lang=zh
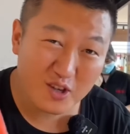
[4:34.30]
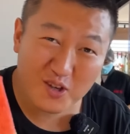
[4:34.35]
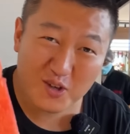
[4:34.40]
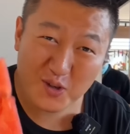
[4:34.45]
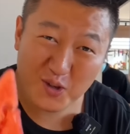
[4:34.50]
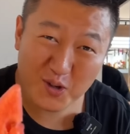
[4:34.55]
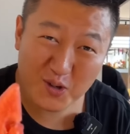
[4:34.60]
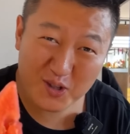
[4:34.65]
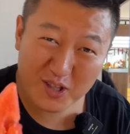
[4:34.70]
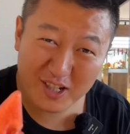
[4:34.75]

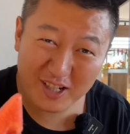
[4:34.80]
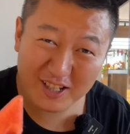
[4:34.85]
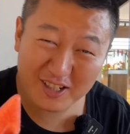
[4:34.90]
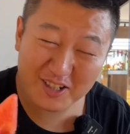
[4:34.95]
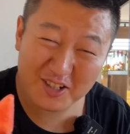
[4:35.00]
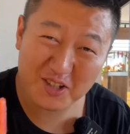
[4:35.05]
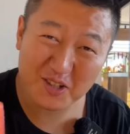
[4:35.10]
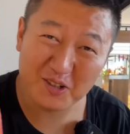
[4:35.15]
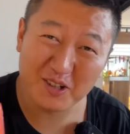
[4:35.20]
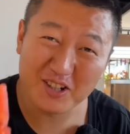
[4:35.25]
最后再来
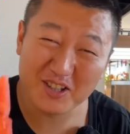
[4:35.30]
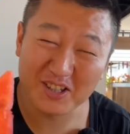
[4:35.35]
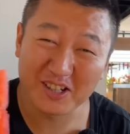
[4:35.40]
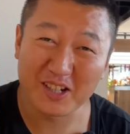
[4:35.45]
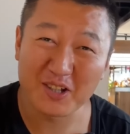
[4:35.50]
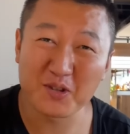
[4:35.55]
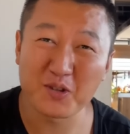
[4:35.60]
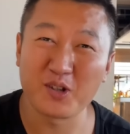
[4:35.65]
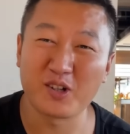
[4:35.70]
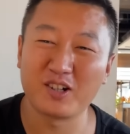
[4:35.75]
段西瓜。今
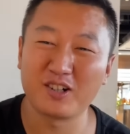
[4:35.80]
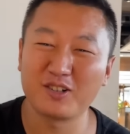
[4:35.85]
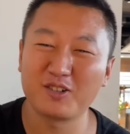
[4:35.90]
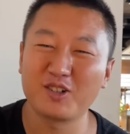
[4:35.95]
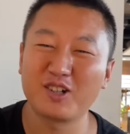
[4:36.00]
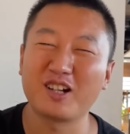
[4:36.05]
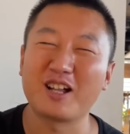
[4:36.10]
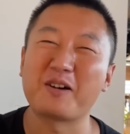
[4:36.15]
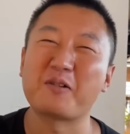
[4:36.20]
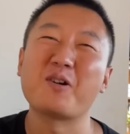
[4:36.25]
天确实有
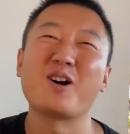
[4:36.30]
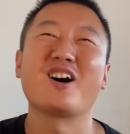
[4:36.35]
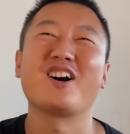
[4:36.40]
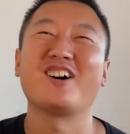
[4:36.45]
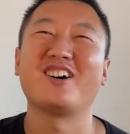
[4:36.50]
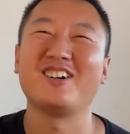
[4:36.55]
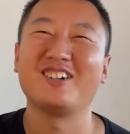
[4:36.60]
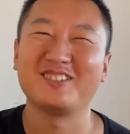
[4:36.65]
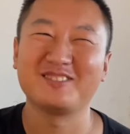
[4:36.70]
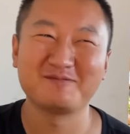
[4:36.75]
点浪懒啊，
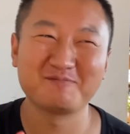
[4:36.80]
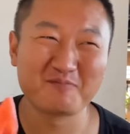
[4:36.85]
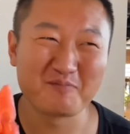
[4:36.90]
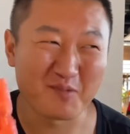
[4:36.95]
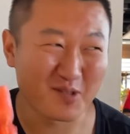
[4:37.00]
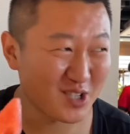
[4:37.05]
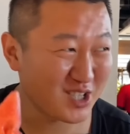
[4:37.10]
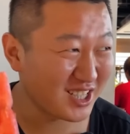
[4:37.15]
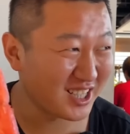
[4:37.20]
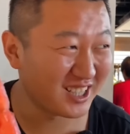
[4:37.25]

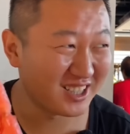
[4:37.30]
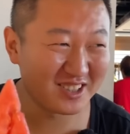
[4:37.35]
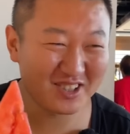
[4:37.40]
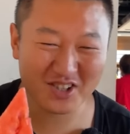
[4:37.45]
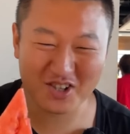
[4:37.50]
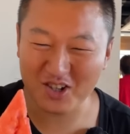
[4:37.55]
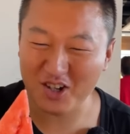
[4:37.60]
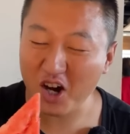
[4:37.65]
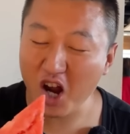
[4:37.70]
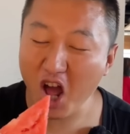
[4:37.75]
不是太能吃。